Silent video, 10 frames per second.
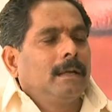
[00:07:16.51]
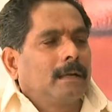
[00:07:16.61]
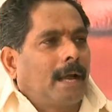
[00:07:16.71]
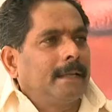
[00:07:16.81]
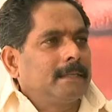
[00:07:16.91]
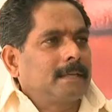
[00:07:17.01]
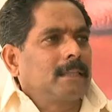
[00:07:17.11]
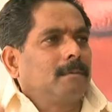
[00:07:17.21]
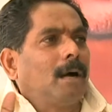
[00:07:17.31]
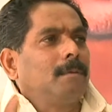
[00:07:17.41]
కానీ
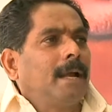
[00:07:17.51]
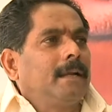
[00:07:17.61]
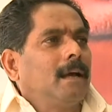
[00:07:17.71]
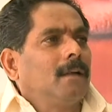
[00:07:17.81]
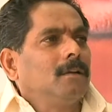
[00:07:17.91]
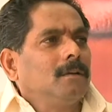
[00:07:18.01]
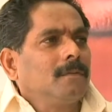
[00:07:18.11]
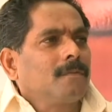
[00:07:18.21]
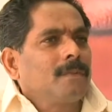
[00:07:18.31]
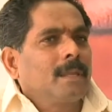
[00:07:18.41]
చంద్రబాబు నాయుడు గారు
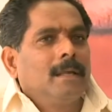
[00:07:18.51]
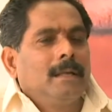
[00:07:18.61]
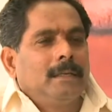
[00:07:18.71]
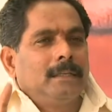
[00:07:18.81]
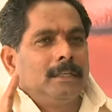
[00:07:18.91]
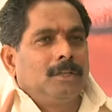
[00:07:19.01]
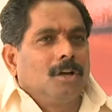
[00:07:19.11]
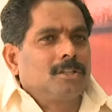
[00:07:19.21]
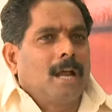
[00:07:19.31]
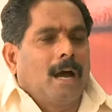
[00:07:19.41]
ఈ
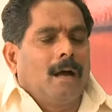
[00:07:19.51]
రోజున